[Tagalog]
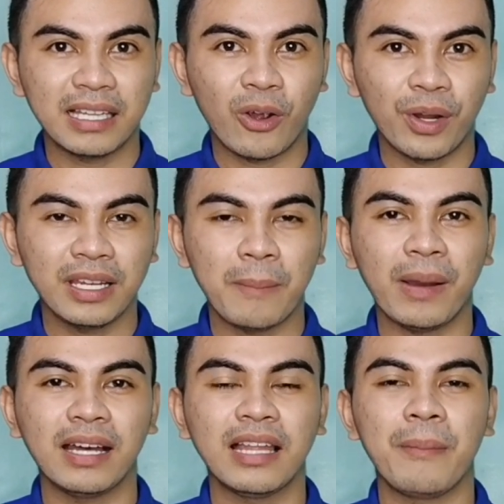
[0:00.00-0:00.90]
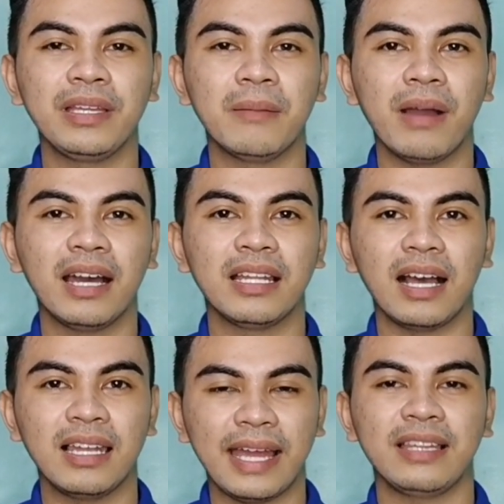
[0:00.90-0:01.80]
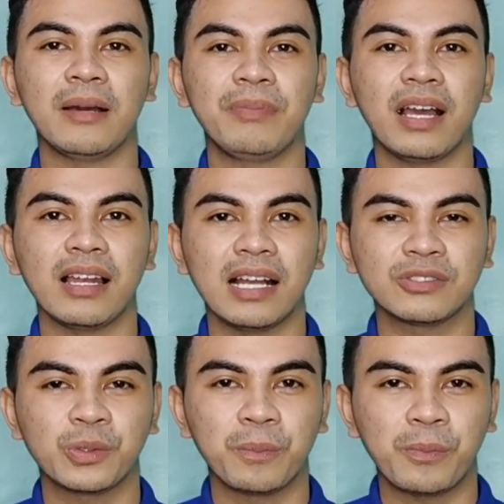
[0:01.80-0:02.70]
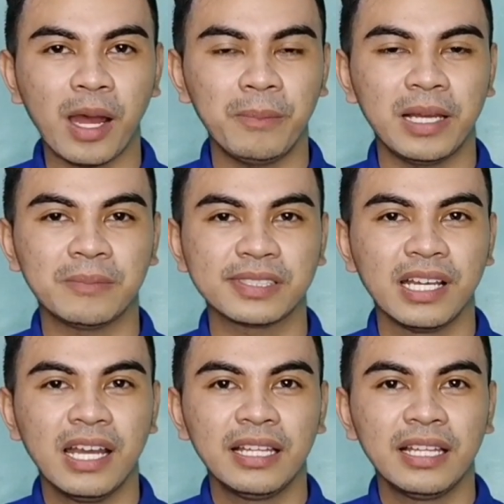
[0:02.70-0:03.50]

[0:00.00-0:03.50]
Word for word: ka na or napakadami ng mga naka-line up na classroom problems